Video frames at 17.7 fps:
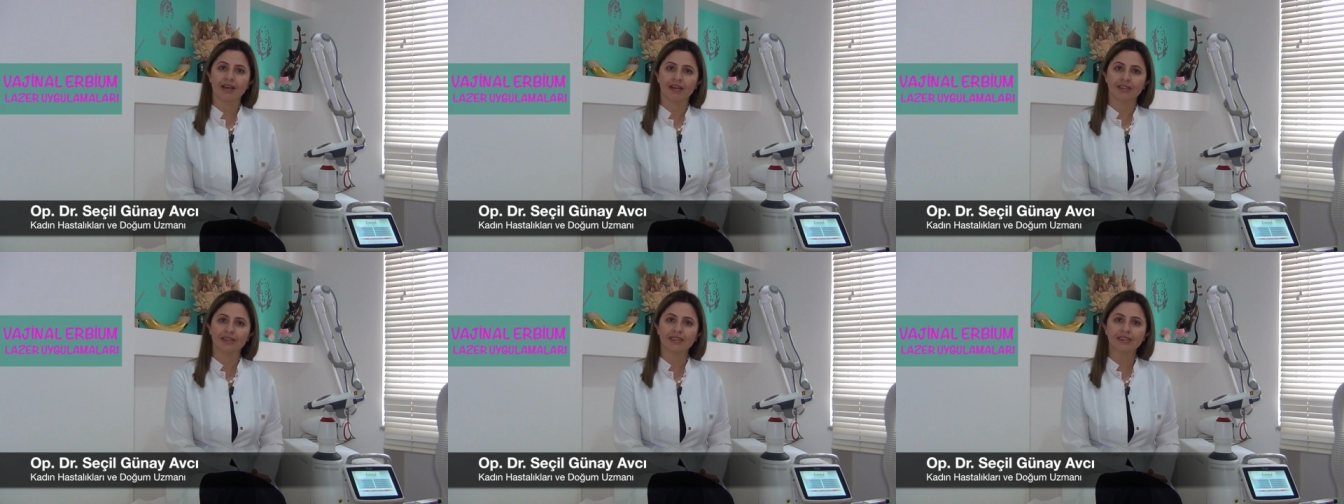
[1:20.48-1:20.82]

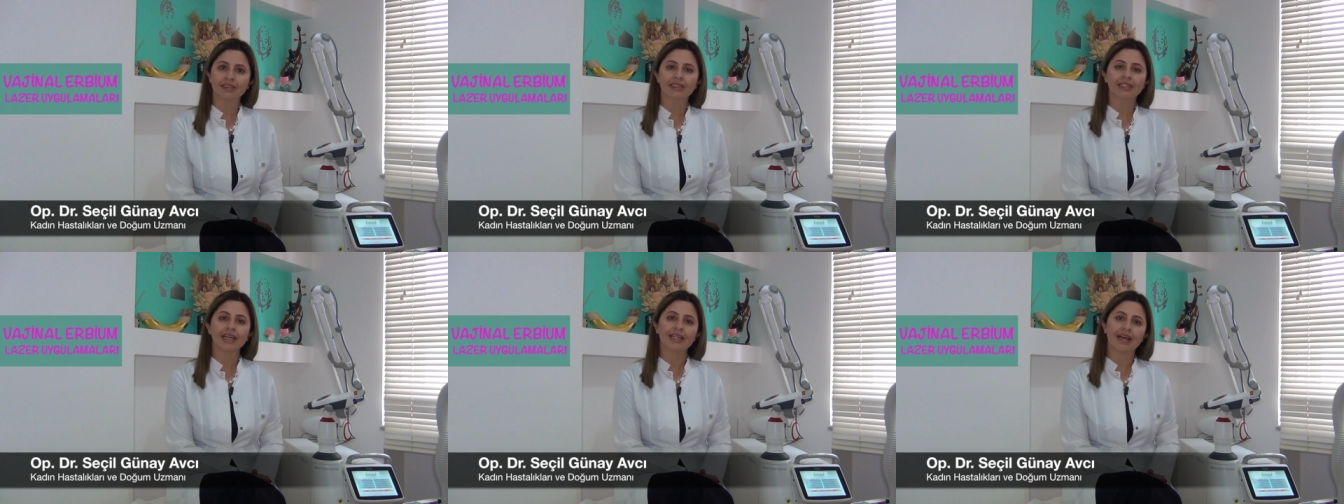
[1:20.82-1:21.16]

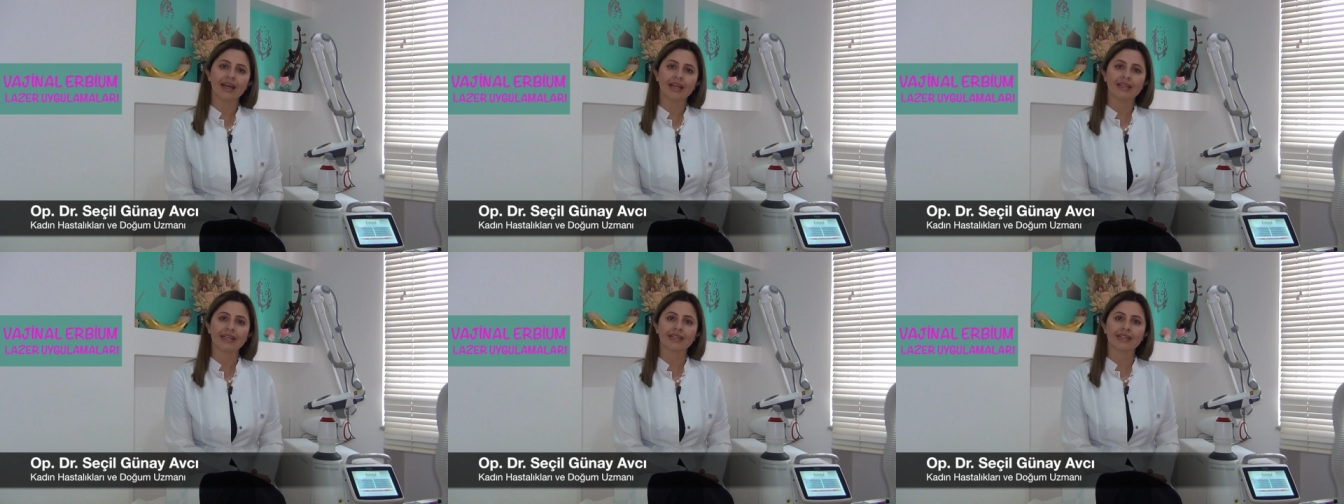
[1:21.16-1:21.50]
sağlık
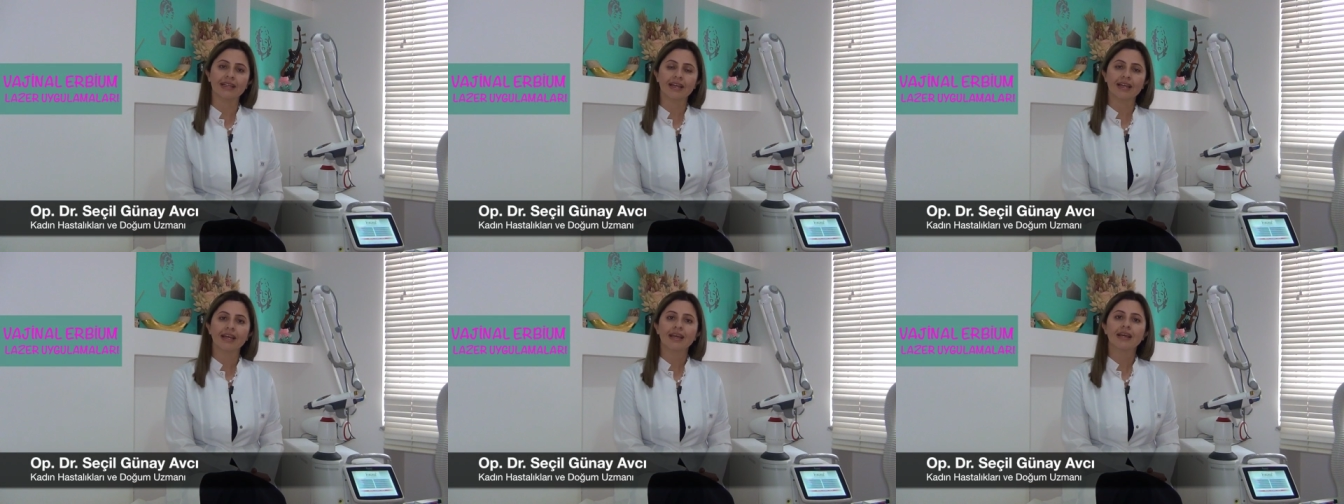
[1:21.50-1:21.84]

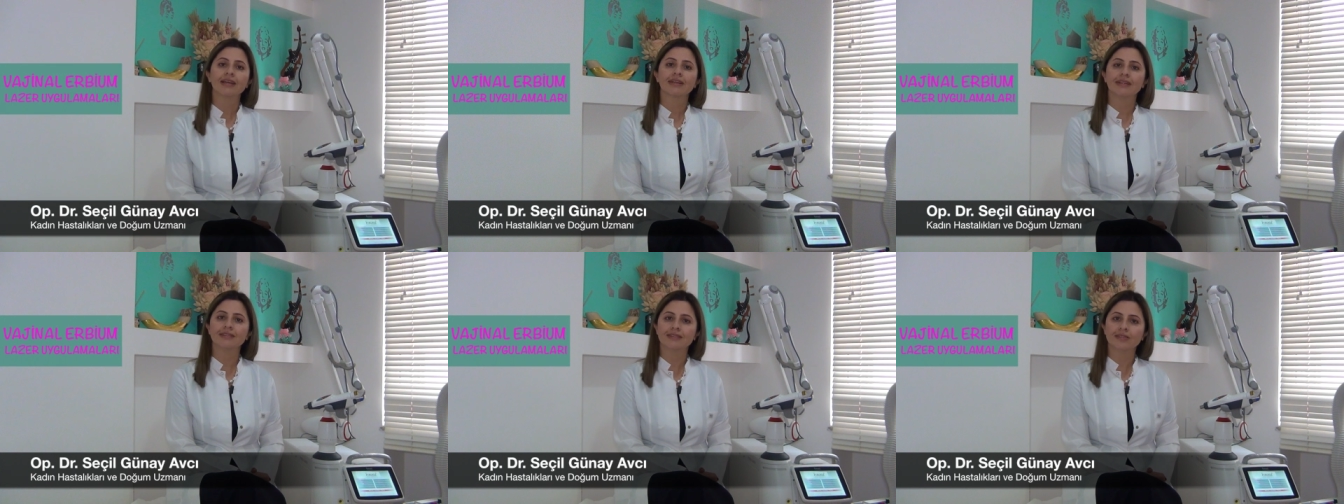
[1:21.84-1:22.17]
genellikle
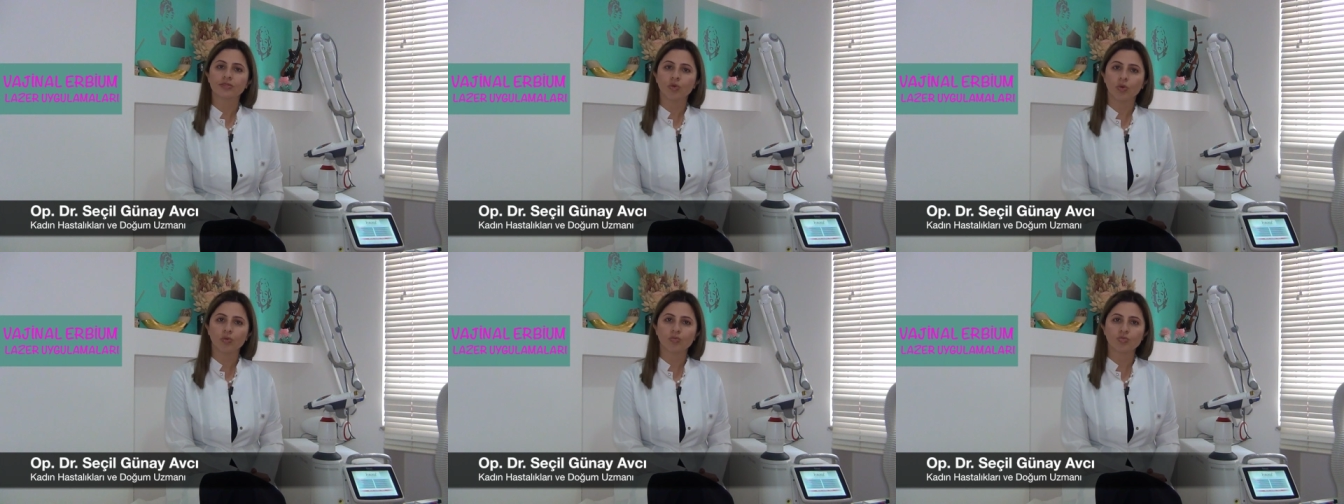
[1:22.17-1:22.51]

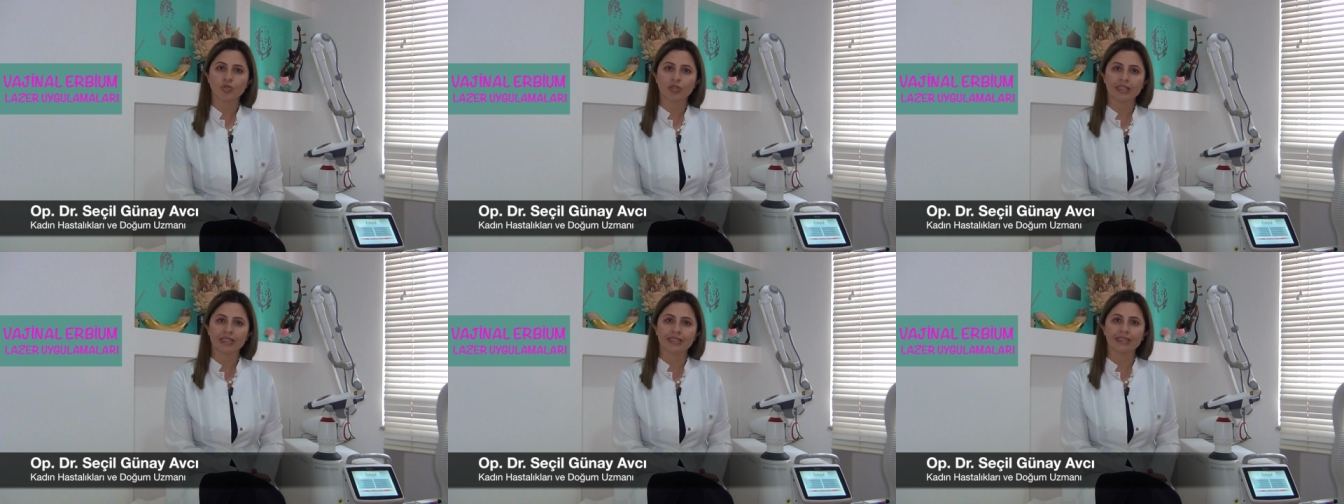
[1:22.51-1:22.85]
kadın
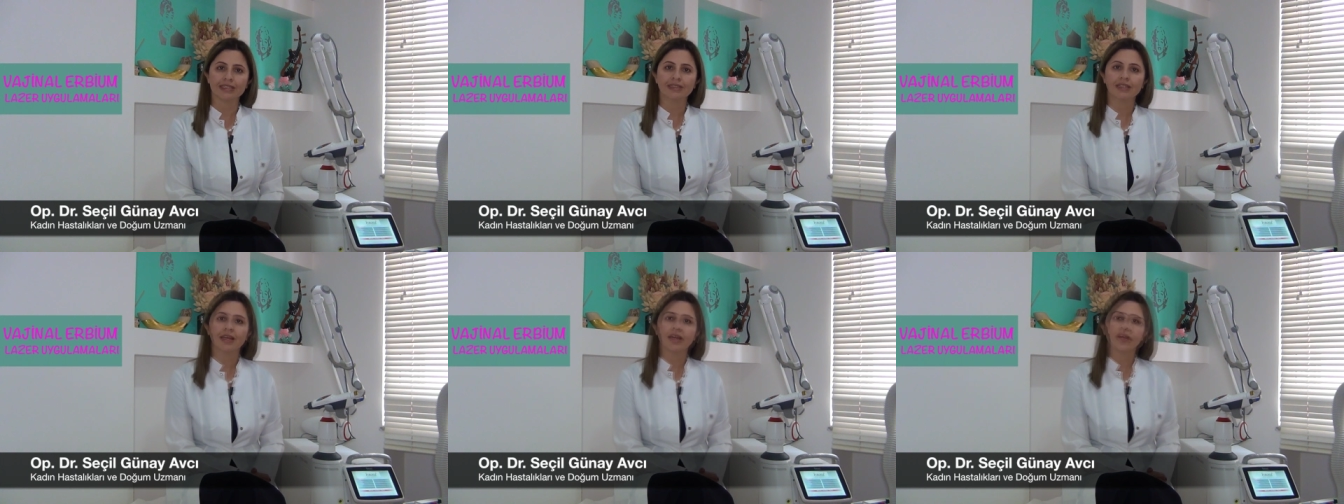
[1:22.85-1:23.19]

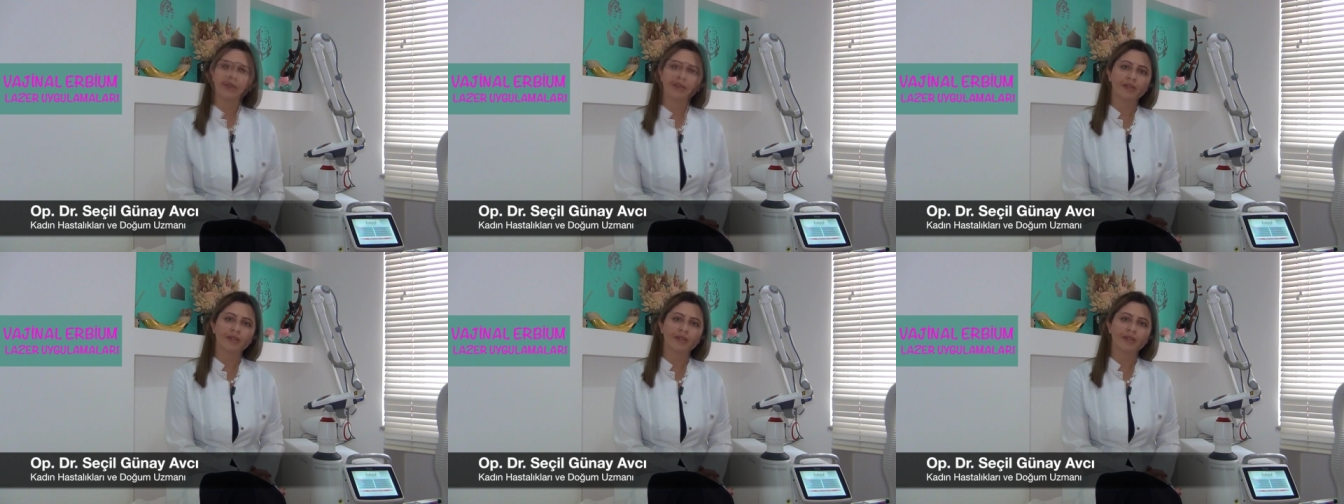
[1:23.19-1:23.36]
doğumcuların e,